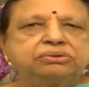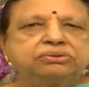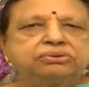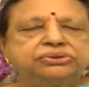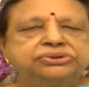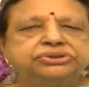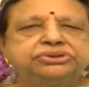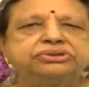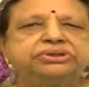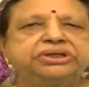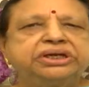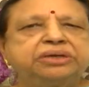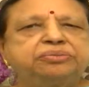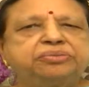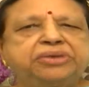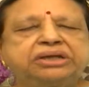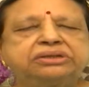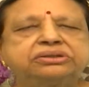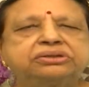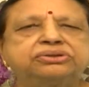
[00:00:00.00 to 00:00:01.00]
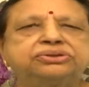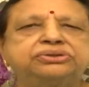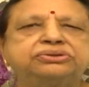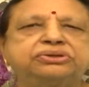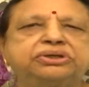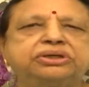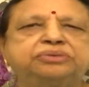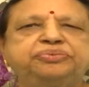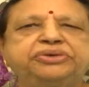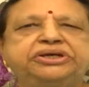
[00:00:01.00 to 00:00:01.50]
కొంచెం ఏమాత్రం
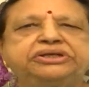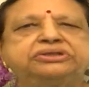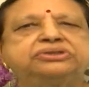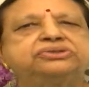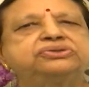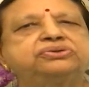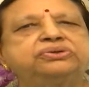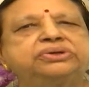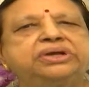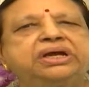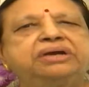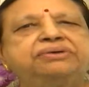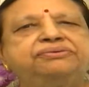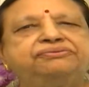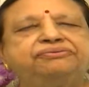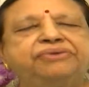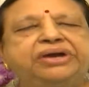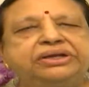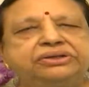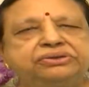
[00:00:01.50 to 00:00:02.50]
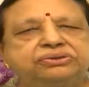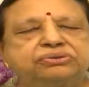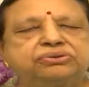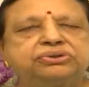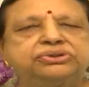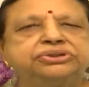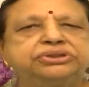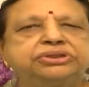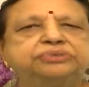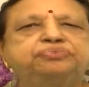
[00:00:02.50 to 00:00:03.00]
షుగర్ పేషెంట్స్ ఉన్నా వయసు
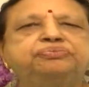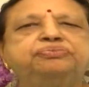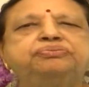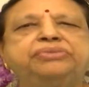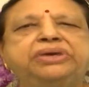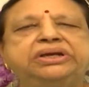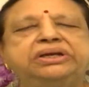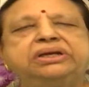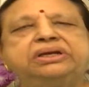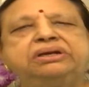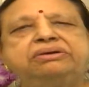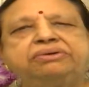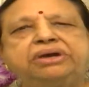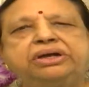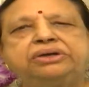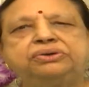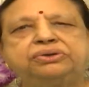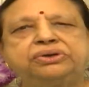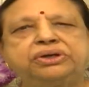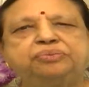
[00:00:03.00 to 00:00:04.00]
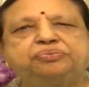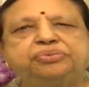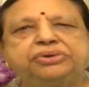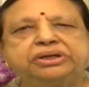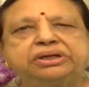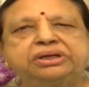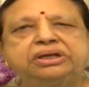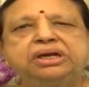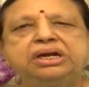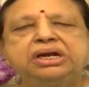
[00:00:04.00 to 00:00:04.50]
కొంచెం మళ్ళిన వాళ్ళు
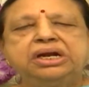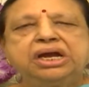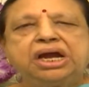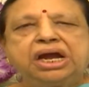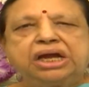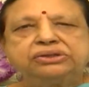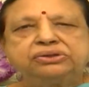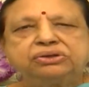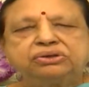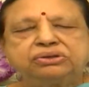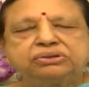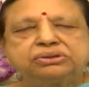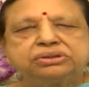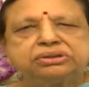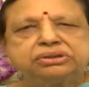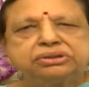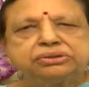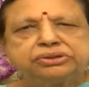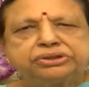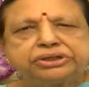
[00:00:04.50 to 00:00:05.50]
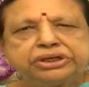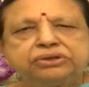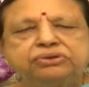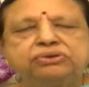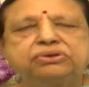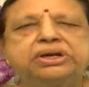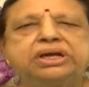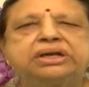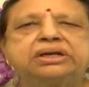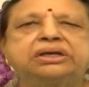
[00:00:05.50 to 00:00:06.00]
ఉన్నప్పటికీ అందులో
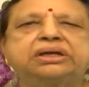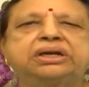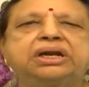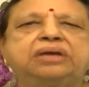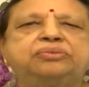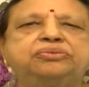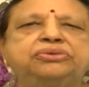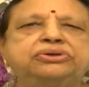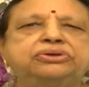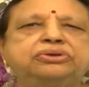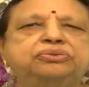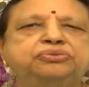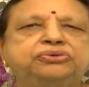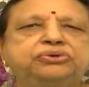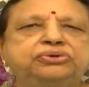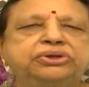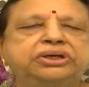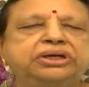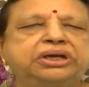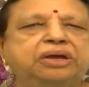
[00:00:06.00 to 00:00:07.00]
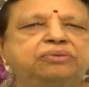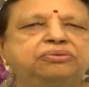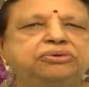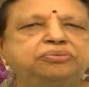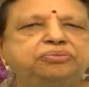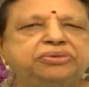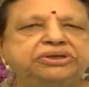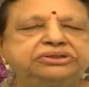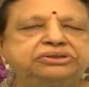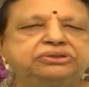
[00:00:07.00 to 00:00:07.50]
రెండున్నర గ్రాములు మూడు
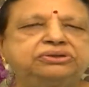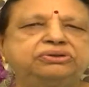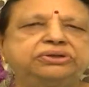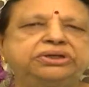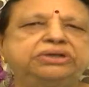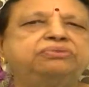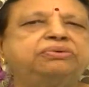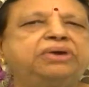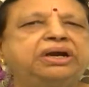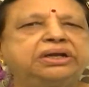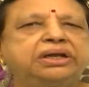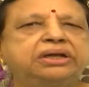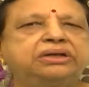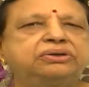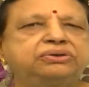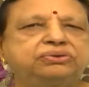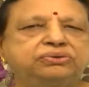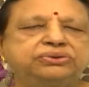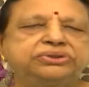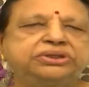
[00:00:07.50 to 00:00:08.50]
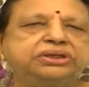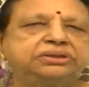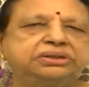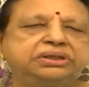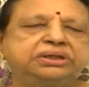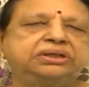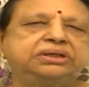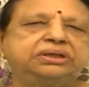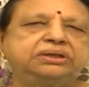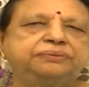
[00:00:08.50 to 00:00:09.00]
గ్రాముల మధ్యలోనే వాడాలి
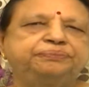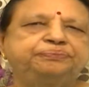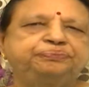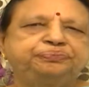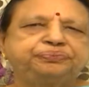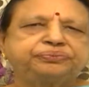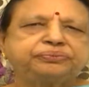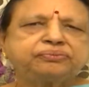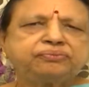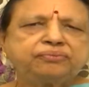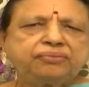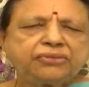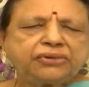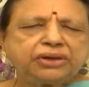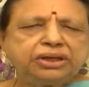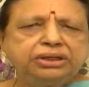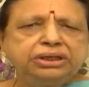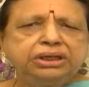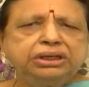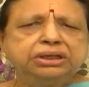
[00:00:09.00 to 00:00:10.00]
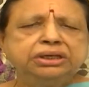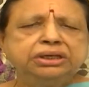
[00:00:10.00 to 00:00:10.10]
రోజంతటికి ఈ